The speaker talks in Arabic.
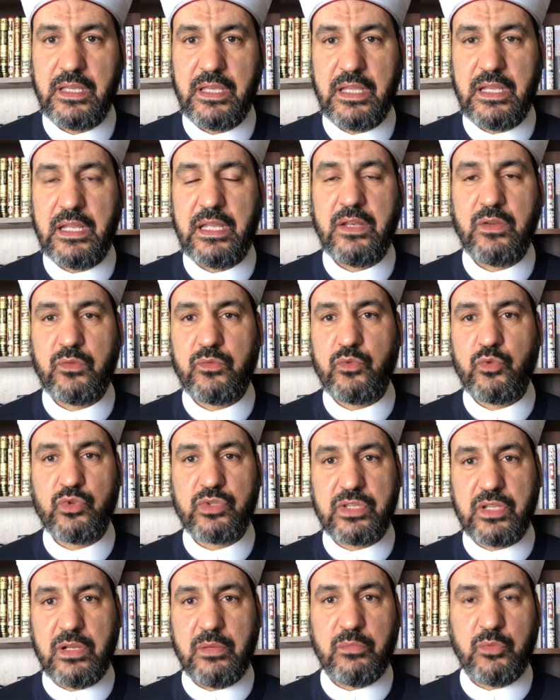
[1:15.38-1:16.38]
إلى
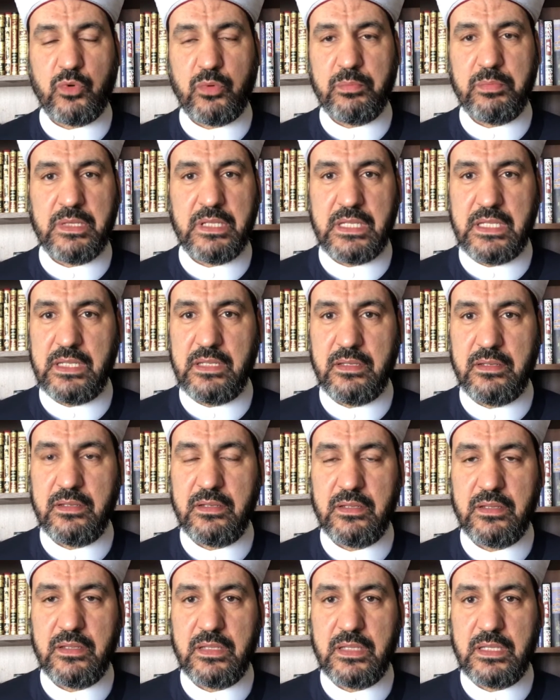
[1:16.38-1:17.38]
نفوس المؤمنين
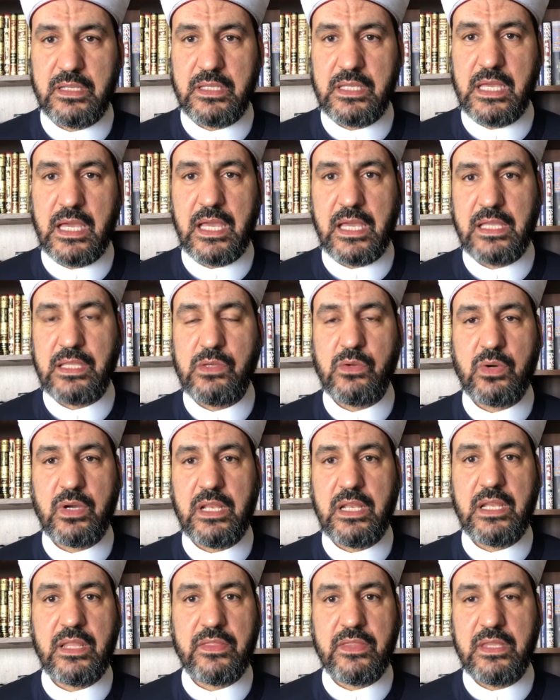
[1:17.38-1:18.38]
يا أيها
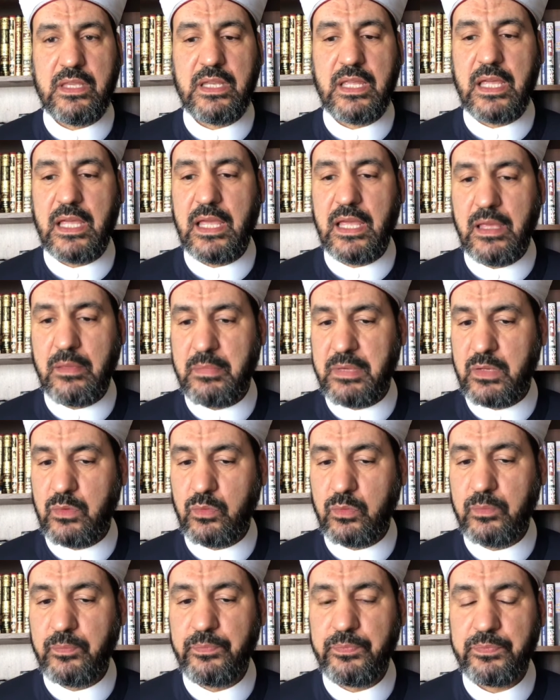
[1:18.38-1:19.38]
الذين
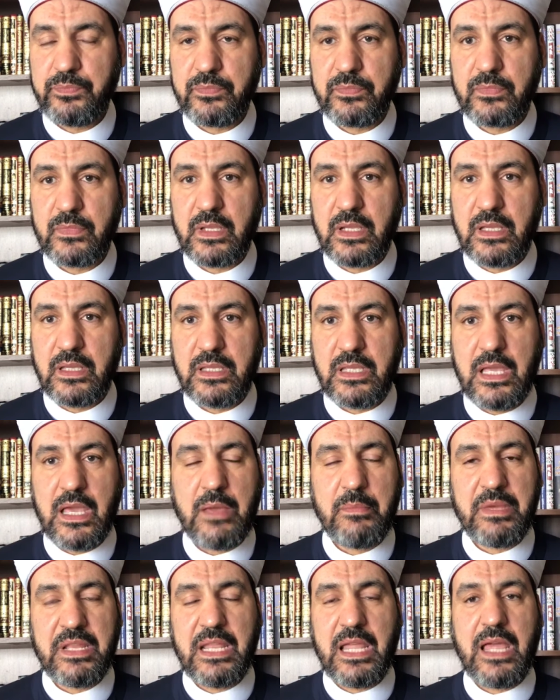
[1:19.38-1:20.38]
آمنوا يا
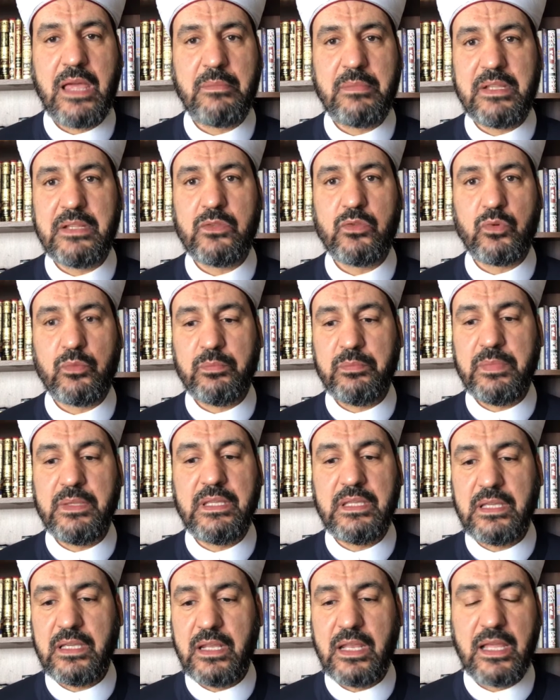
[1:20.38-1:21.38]
من آمنتم
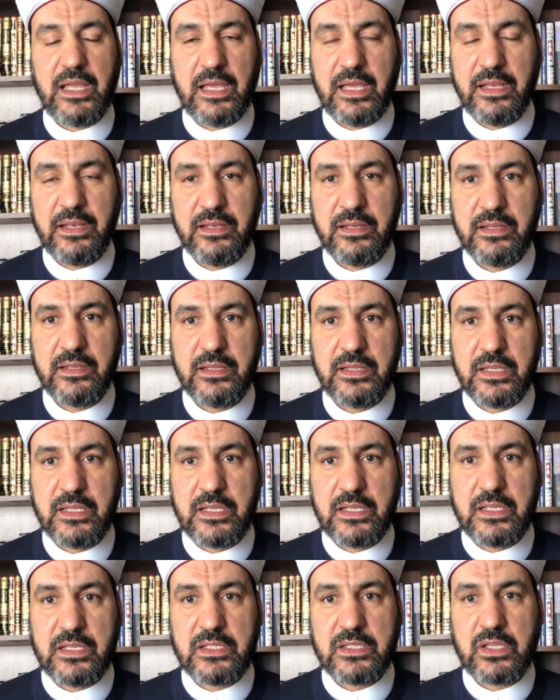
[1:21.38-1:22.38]
بي إلها
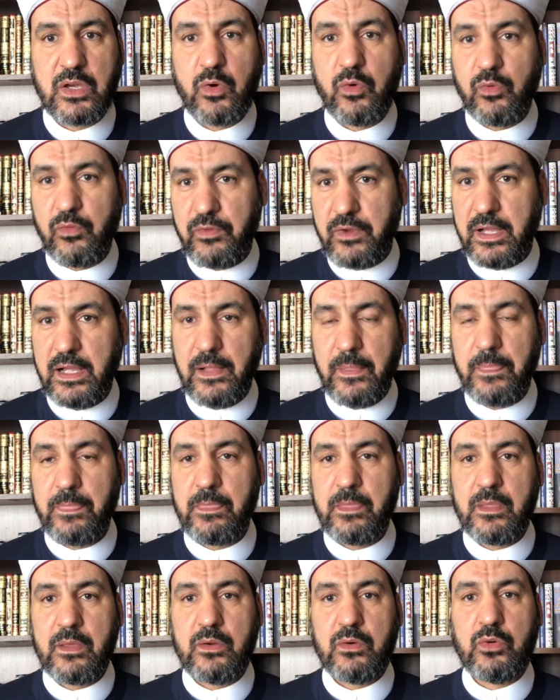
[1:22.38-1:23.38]
سوف
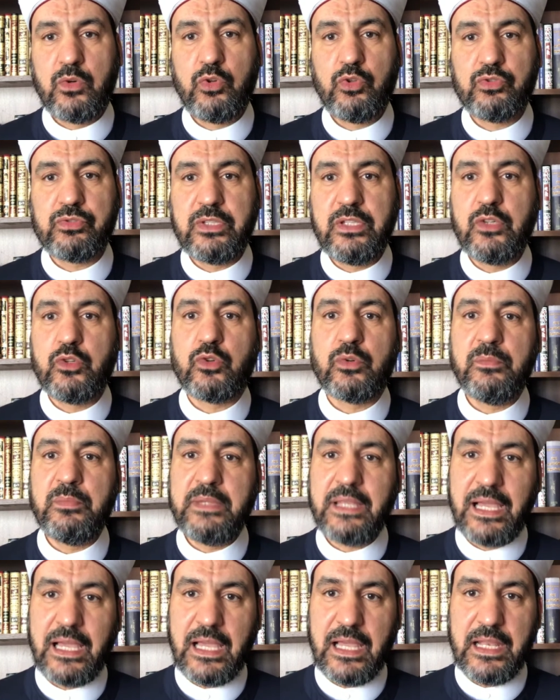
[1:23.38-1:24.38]
أعطيكم
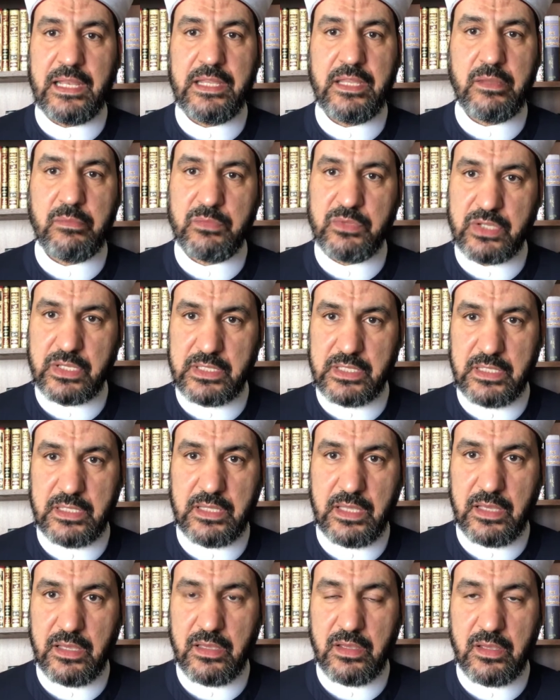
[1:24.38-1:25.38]
تعاليم
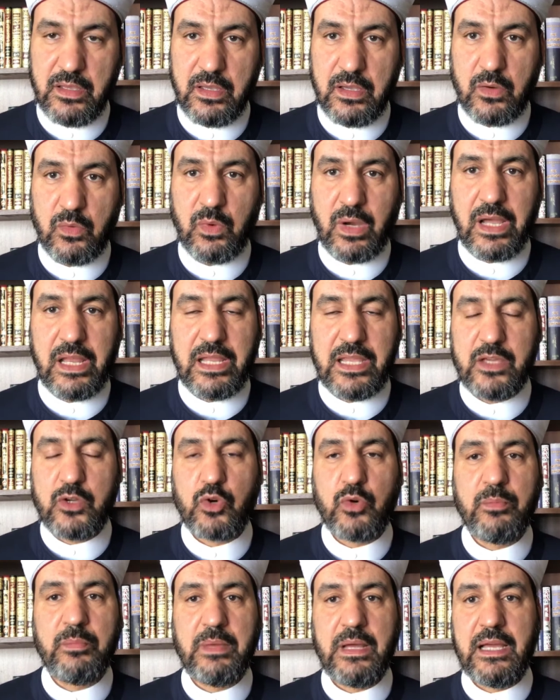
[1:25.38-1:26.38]
جديدة
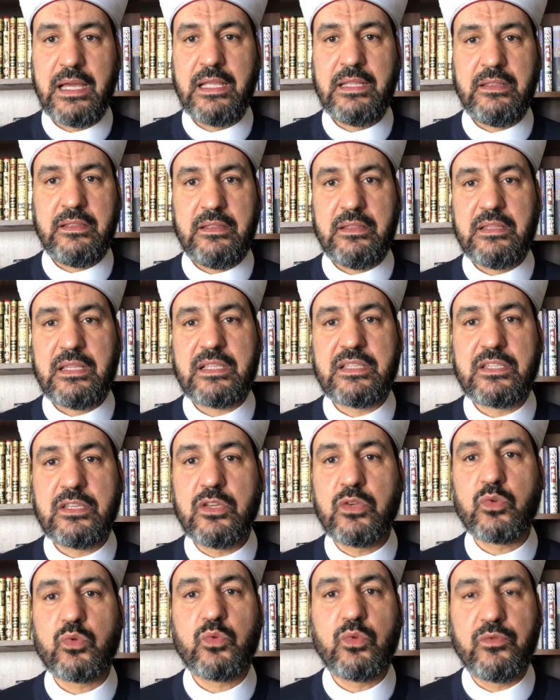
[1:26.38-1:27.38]
وعليكم أن
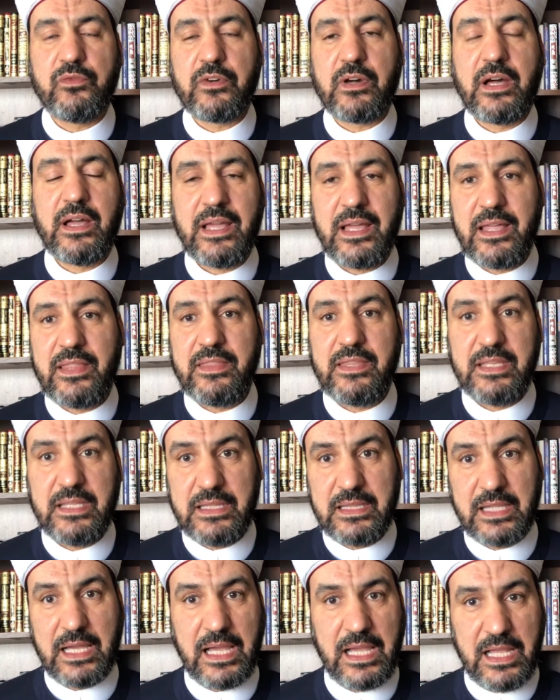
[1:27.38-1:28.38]
تسيروا وفق هذه
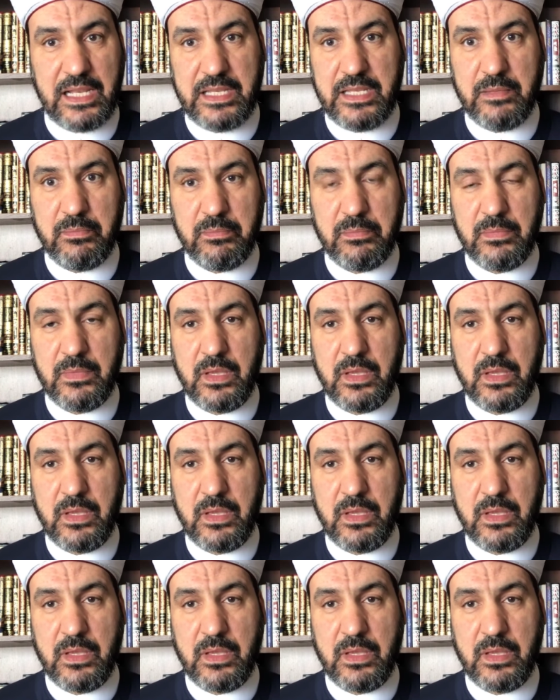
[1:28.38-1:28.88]
التعاليم